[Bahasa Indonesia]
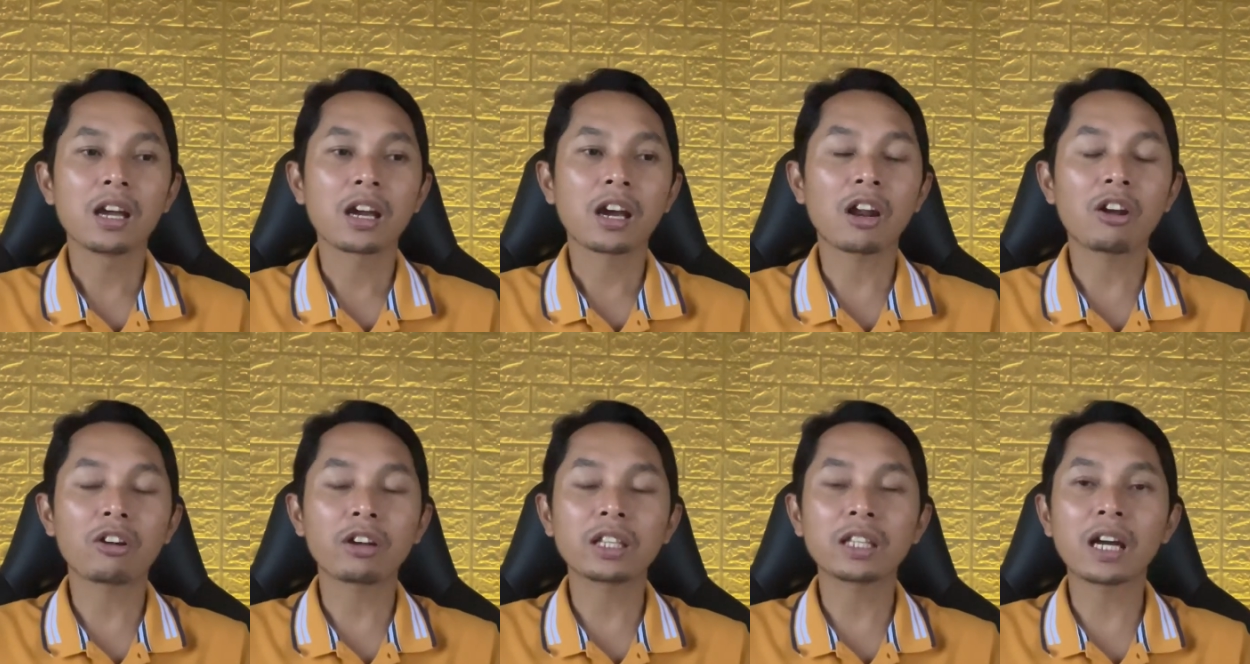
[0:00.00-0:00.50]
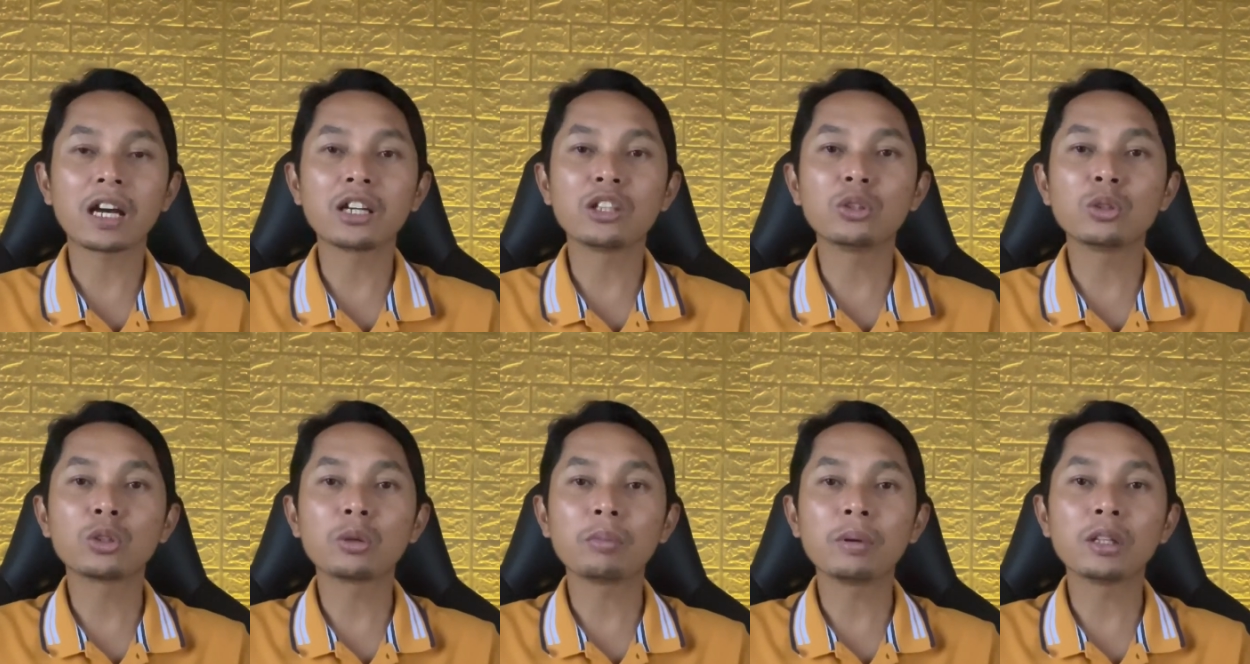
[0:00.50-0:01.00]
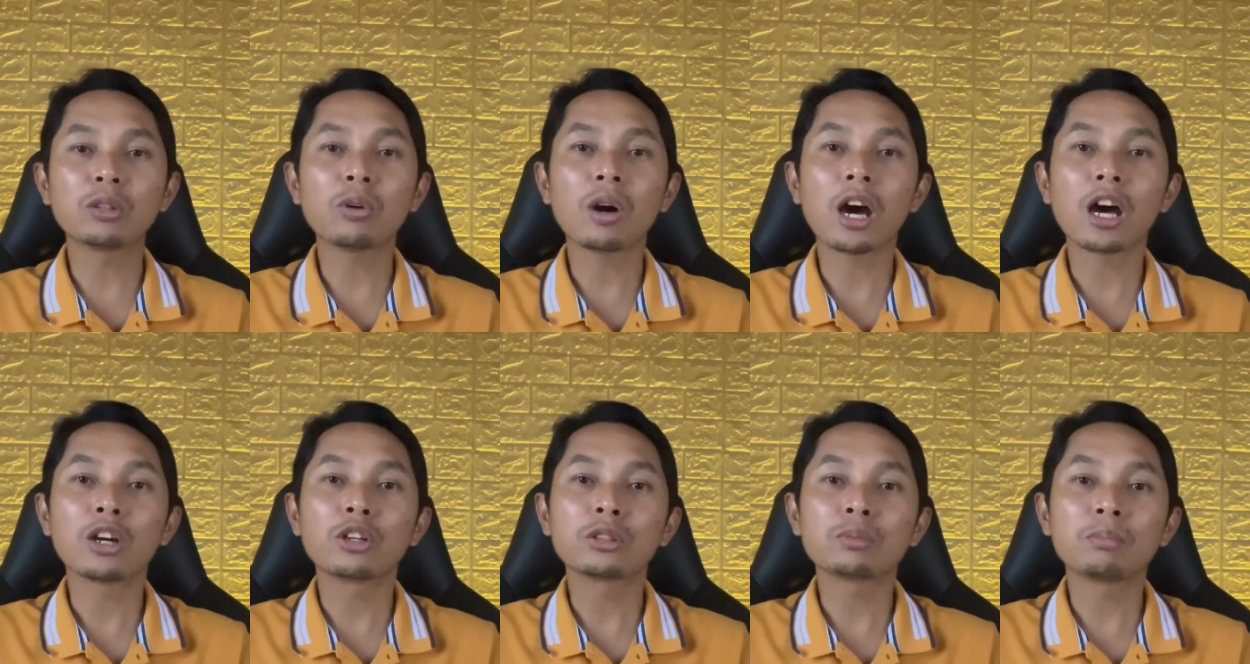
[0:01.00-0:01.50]
kalau kita nge-YouTube itu
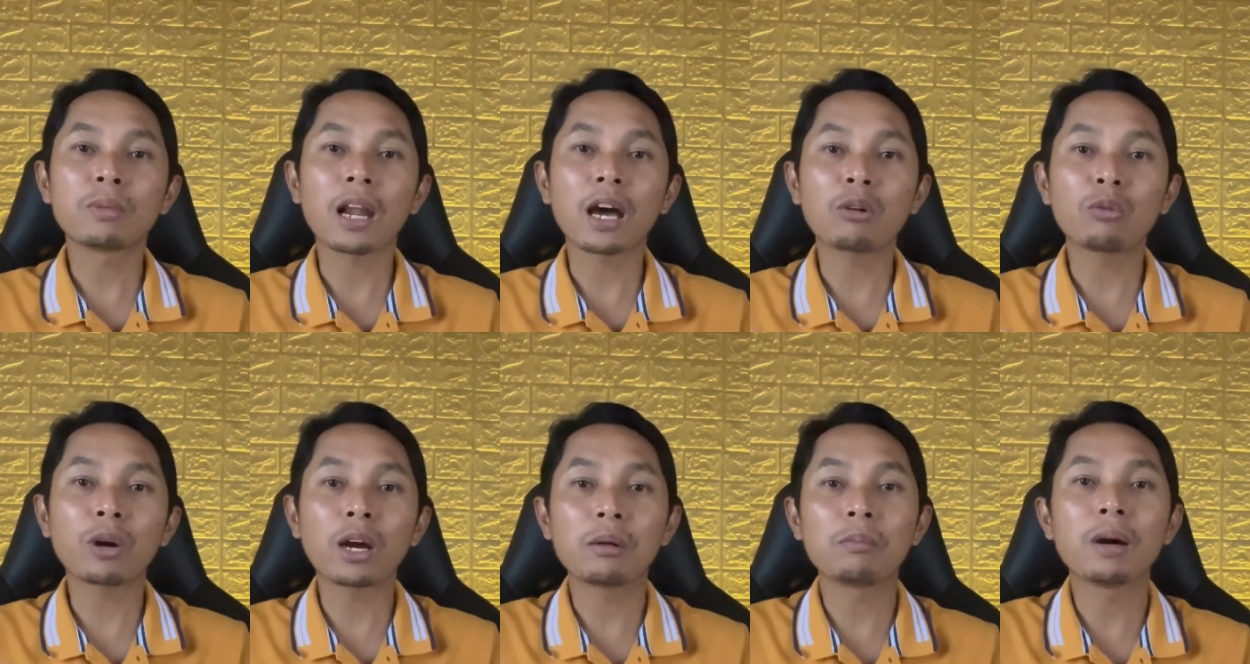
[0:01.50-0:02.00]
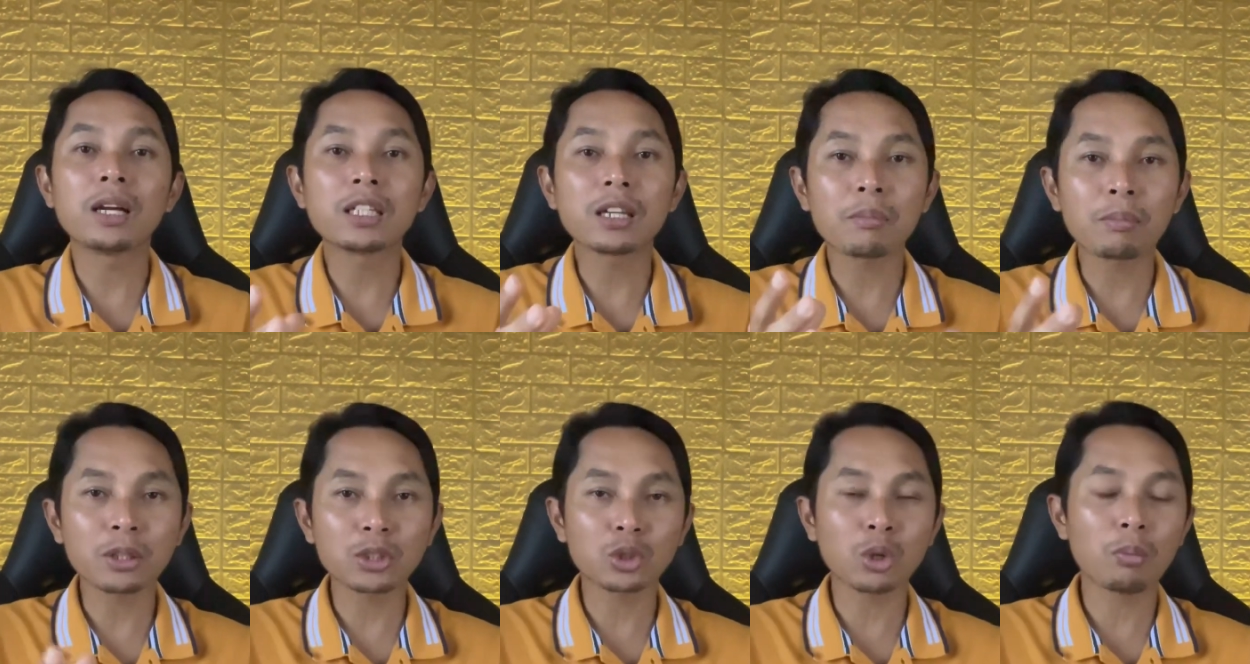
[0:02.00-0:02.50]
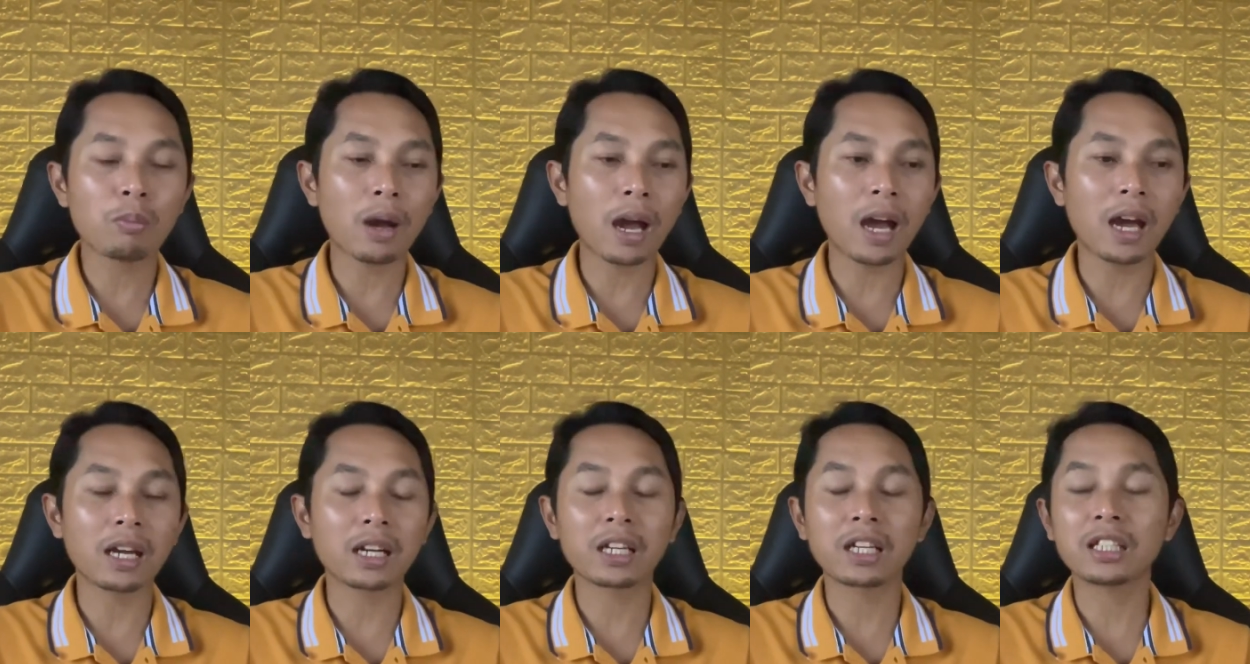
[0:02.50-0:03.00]
harus melakukan banyak
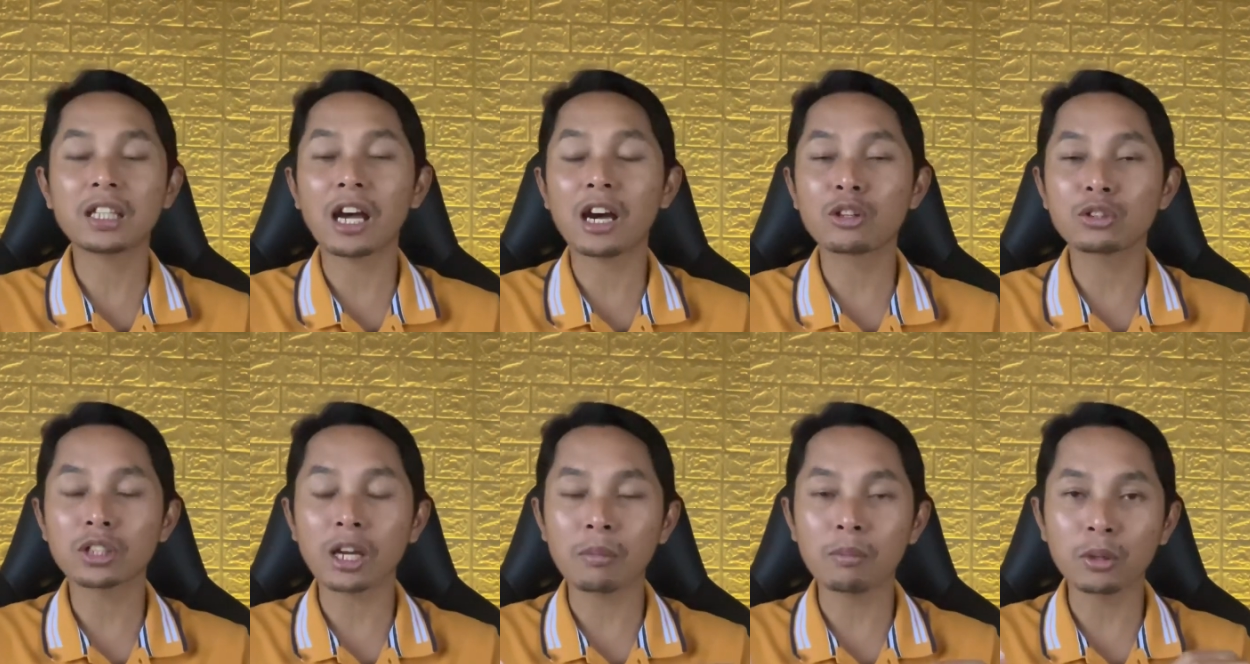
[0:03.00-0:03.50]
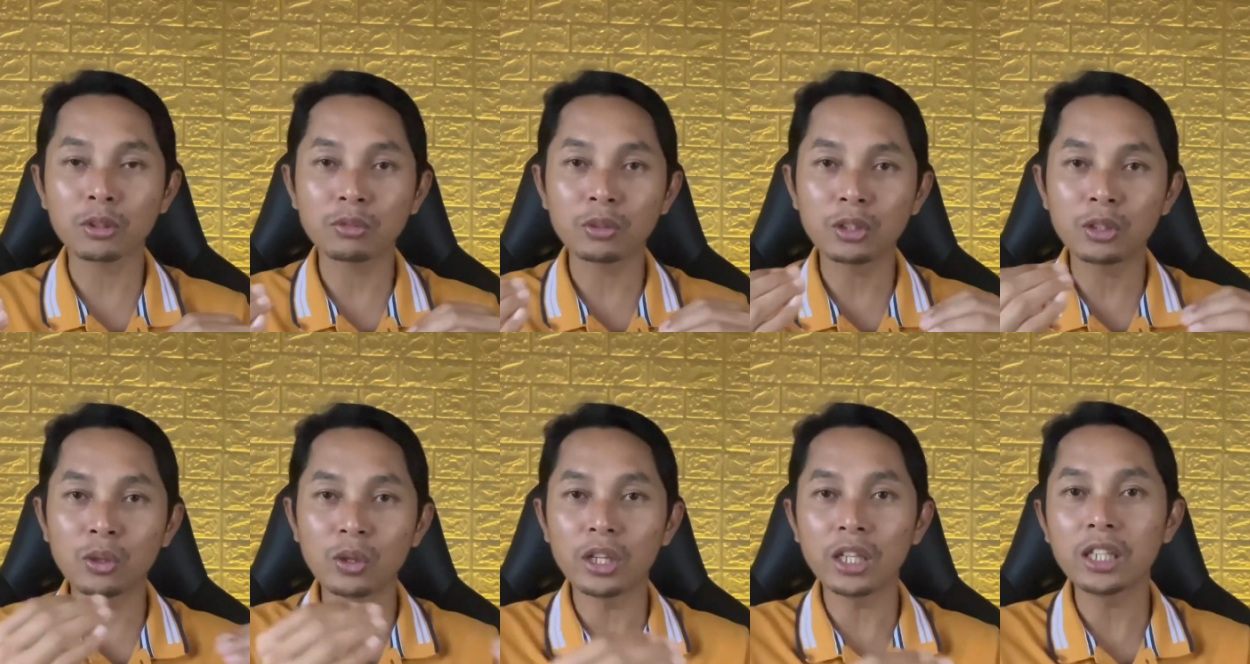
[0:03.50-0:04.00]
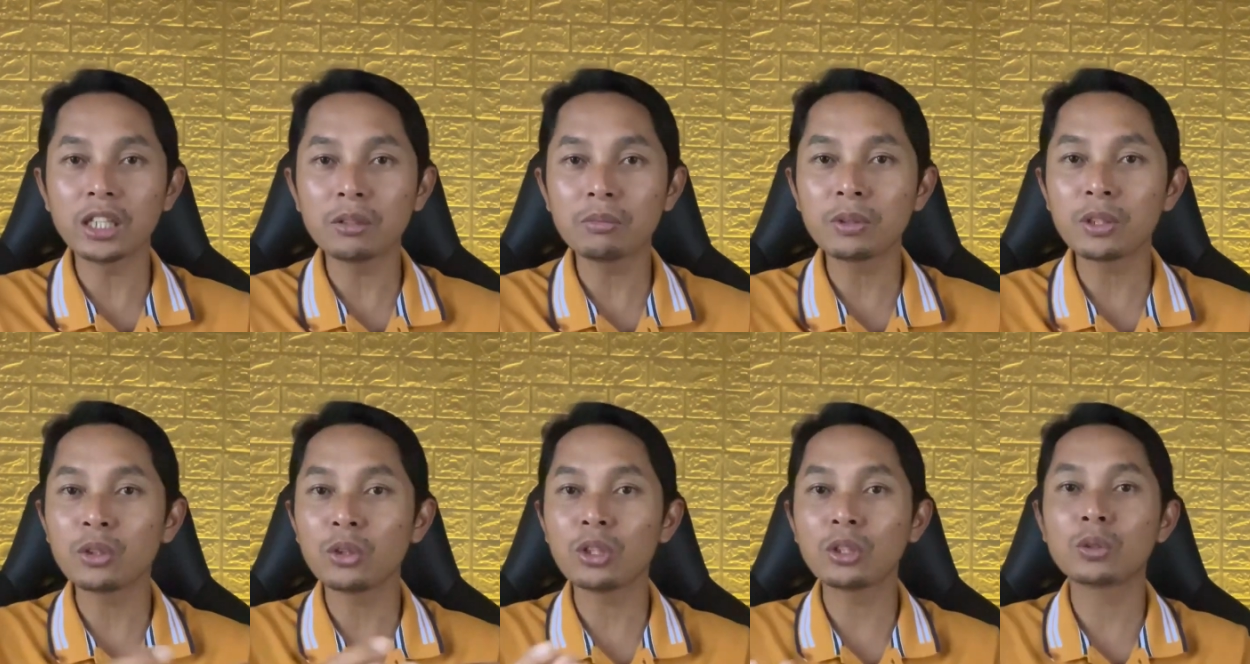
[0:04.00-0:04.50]
percobaan. Kita harus upload video ini,
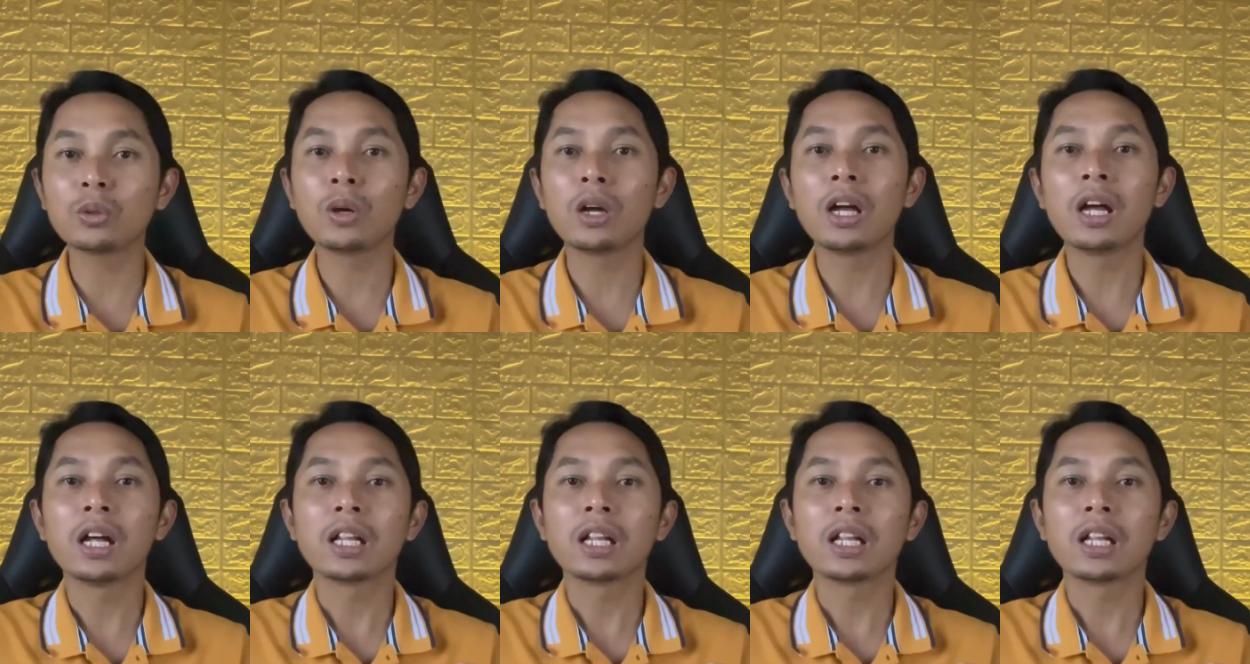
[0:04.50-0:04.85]
video itu.